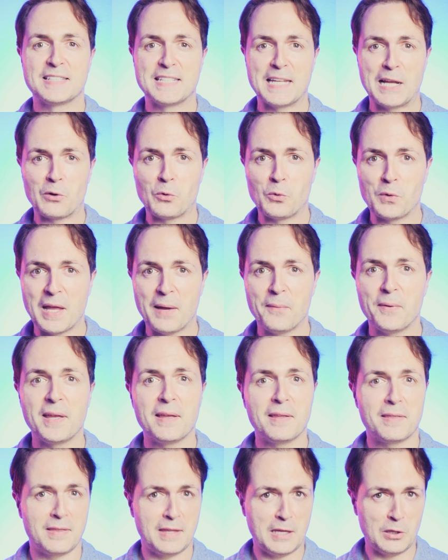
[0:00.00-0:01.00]
Si alguna
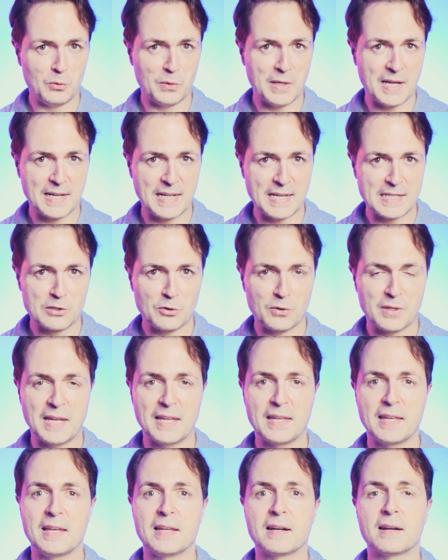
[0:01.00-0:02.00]
vez en una clase o
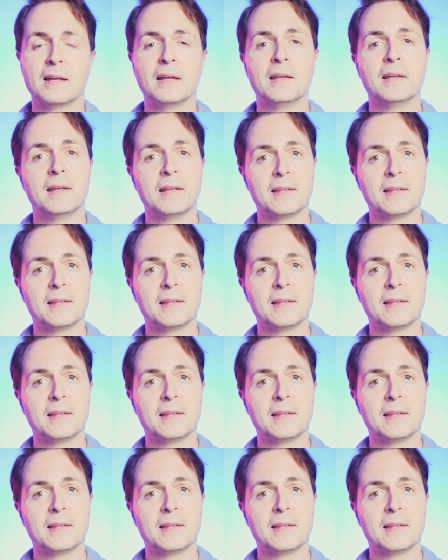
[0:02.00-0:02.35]
taller